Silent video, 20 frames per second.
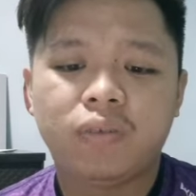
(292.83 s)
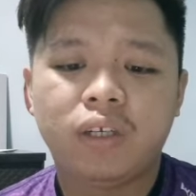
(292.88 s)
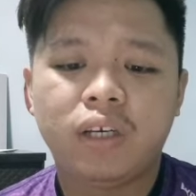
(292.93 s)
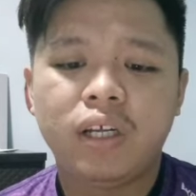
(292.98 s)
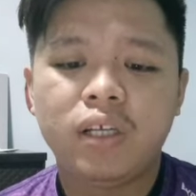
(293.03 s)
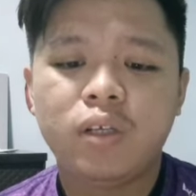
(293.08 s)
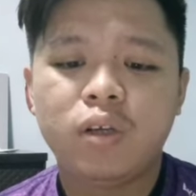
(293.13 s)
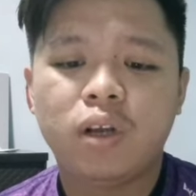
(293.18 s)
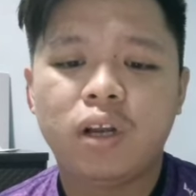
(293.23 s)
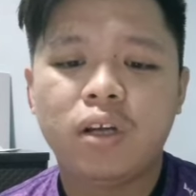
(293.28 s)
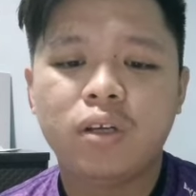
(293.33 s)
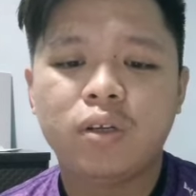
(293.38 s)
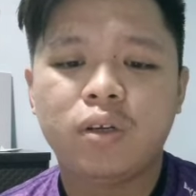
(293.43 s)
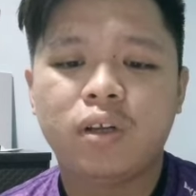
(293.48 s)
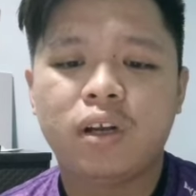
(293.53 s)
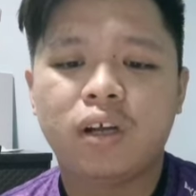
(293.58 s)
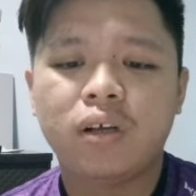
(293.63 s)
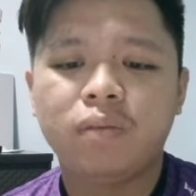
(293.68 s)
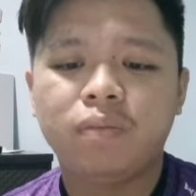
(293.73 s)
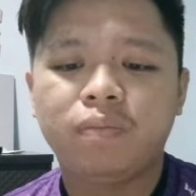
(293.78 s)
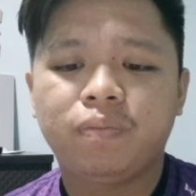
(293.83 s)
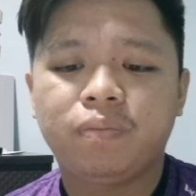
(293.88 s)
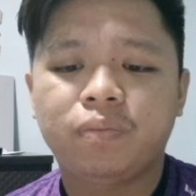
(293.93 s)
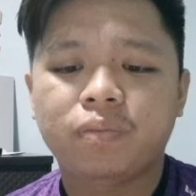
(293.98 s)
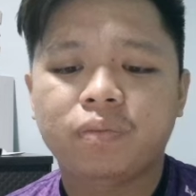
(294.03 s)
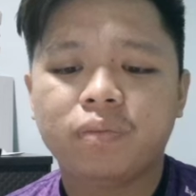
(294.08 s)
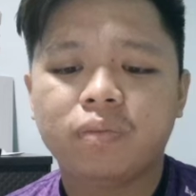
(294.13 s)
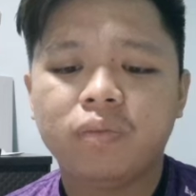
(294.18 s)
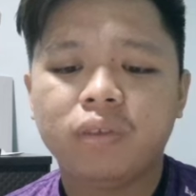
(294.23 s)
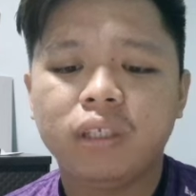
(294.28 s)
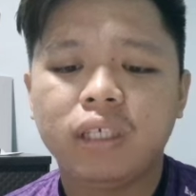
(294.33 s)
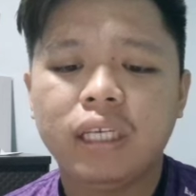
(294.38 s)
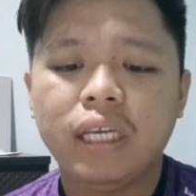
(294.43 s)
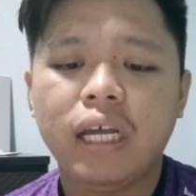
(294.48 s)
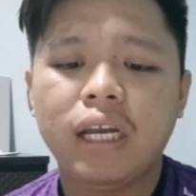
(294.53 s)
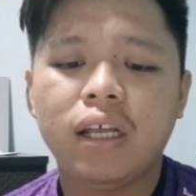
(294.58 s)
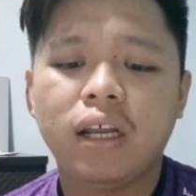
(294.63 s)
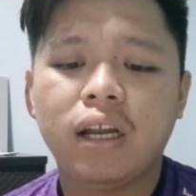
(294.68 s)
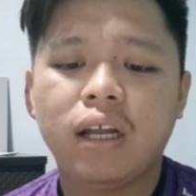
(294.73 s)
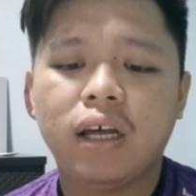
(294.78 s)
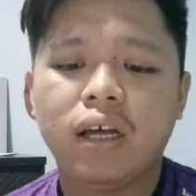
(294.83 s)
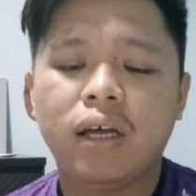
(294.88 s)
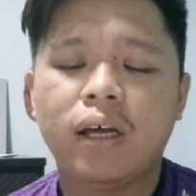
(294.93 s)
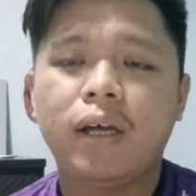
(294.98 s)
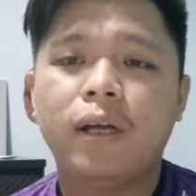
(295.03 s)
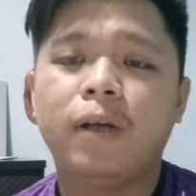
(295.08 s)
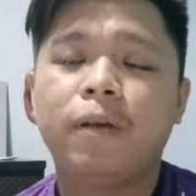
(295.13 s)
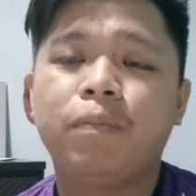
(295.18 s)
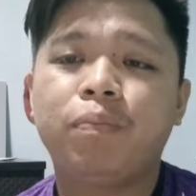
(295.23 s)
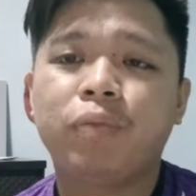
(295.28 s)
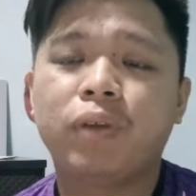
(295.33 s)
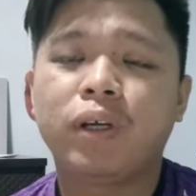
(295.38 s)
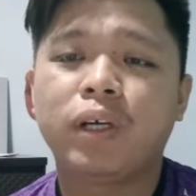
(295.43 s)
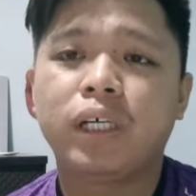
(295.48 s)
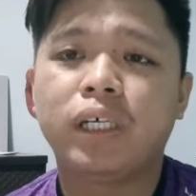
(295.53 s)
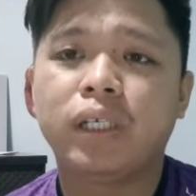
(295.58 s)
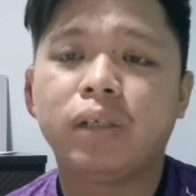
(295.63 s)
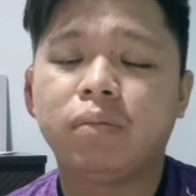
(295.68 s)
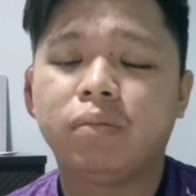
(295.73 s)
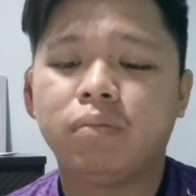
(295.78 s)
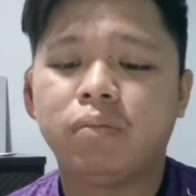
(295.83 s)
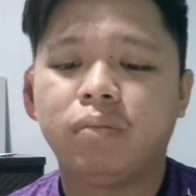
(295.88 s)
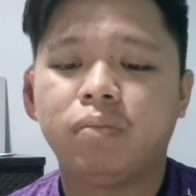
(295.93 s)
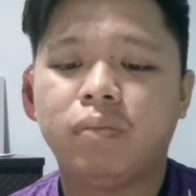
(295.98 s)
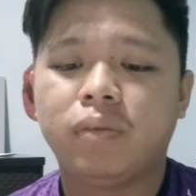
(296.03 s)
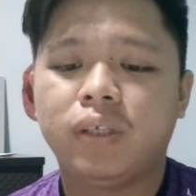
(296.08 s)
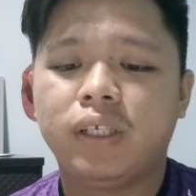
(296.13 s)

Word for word: Jadi saudara-saudara, ini adalah um,